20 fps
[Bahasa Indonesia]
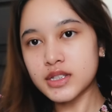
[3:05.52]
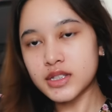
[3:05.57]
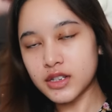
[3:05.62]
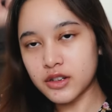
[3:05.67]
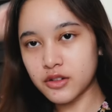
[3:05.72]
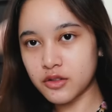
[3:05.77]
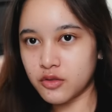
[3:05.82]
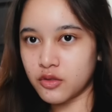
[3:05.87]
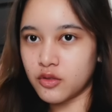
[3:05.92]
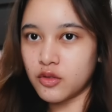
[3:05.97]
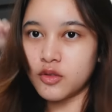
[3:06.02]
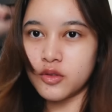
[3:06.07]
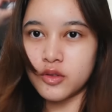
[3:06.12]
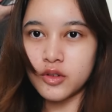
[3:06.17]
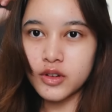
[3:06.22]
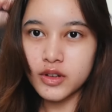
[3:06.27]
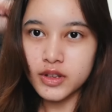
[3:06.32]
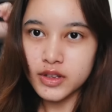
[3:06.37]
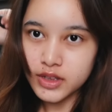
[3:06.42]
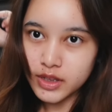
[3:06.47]
sisir
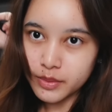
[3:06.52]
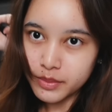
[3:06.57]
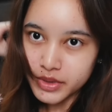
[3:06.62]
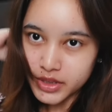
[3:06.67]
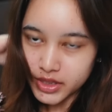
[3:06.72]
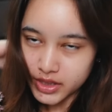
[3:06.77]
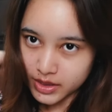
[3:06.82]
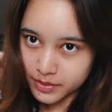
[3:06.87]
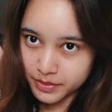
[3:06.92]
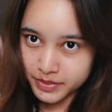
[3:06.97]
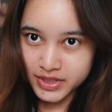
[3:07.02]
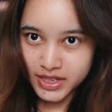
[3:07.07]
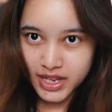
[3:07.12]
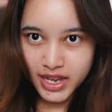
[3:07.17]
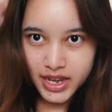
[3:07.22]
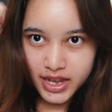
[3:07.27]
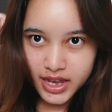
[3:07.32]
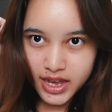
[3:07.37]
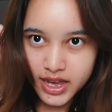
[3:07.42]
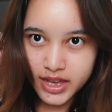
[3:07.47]
dulu, tapi tetap
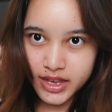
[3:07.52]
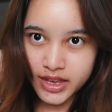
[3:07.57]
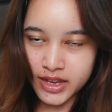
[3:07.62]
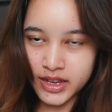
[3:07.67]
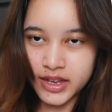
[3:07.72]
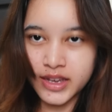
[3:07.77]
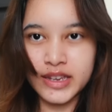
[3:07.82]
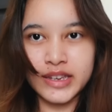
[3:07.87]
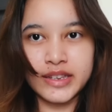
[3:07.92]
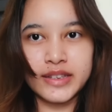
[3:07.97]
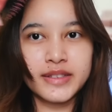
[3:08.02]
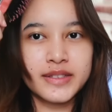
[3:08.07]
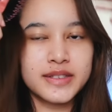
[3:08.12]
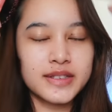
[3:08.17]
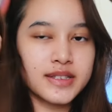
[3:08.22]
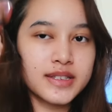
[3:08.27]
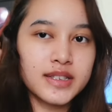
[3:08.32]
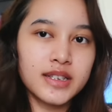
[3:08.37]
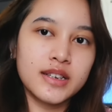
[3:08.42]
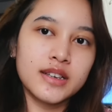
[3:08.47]
singa ya guys.
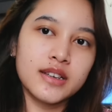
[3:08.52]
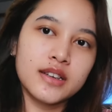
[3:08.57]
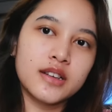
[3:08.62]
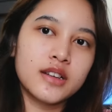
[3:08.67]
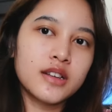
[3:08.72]
Oh,